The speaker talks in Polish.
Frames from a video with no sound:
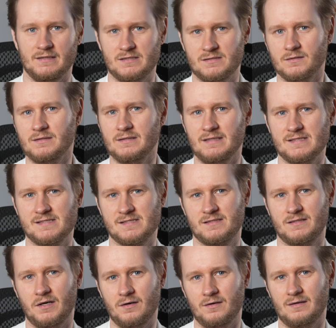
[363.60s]
Istotne jest
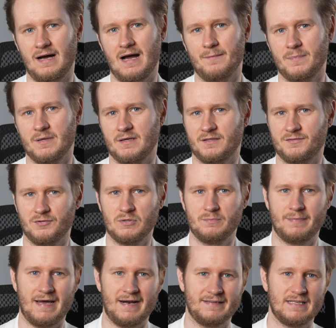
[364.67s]
to, aby Twój
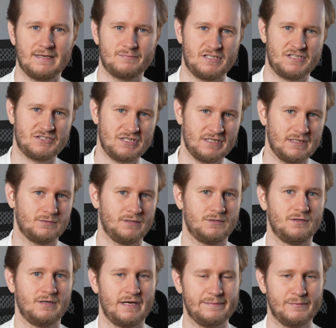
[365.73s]
partner przestrzegał
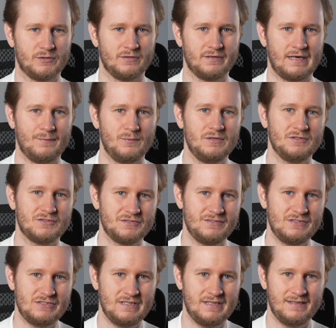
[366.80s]
tego harmonogramu i
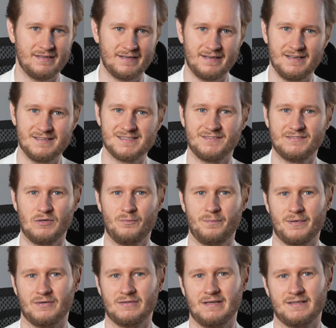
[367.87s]
oczywiście realizował
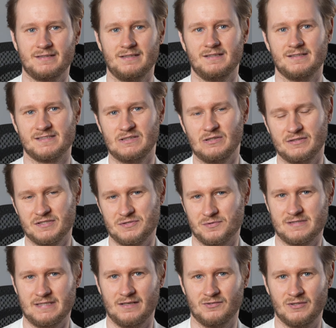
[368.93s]
projekt zgodnie z
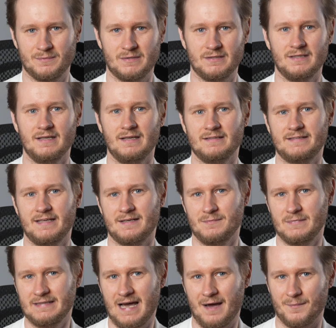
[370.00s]
ustalonymi
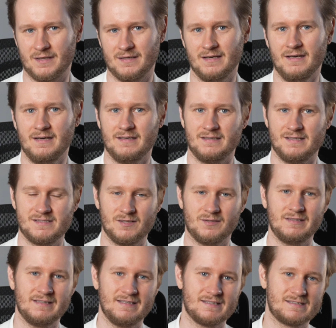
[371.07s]
terminami.
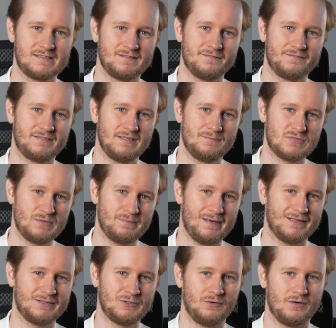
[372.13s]
Istotne jest w tym
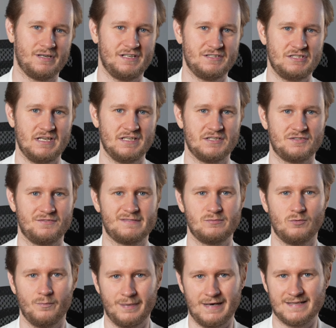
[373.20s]
przypadku określenie, czy
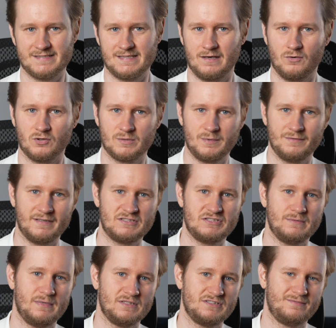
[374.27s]
współpraca odbywać
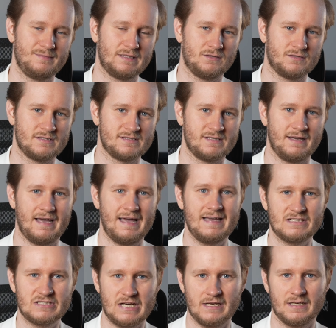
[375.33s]
się będzie w metodyce
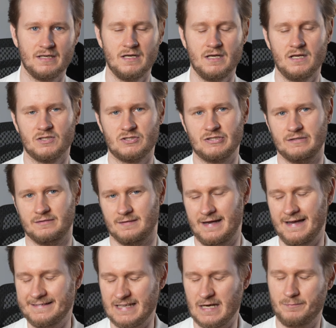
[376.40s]
agile, czy
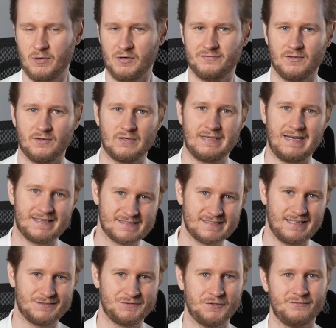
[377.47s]
etapowo,
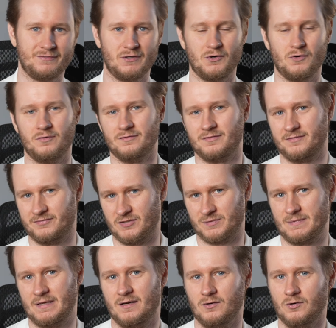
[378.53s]
kaskadowo, w
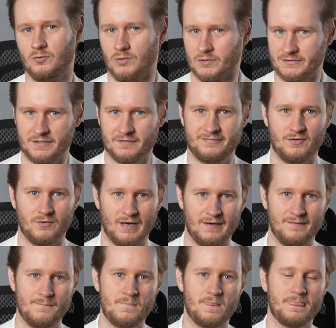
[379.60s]
formie waterfalla
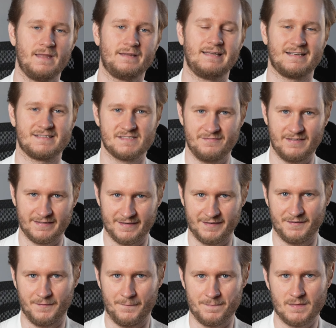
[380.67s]
tak
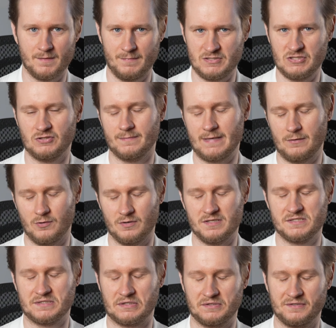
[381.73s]
zwanego. Będzie to miało
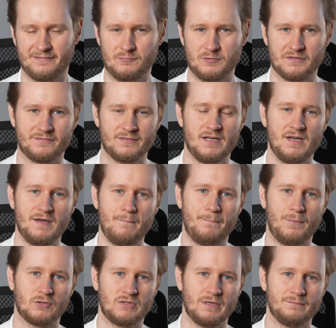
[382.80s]
istotny wpływ
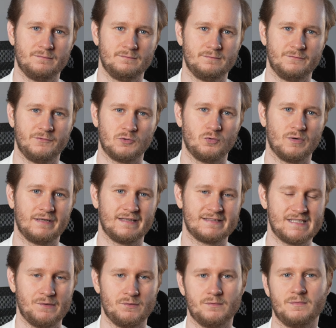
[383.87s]
potem w ogóle na
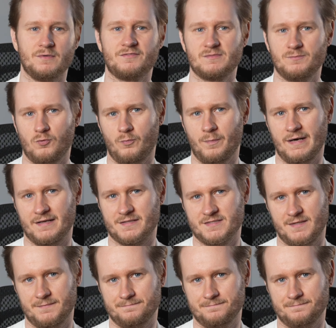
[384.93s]
całą współpracę.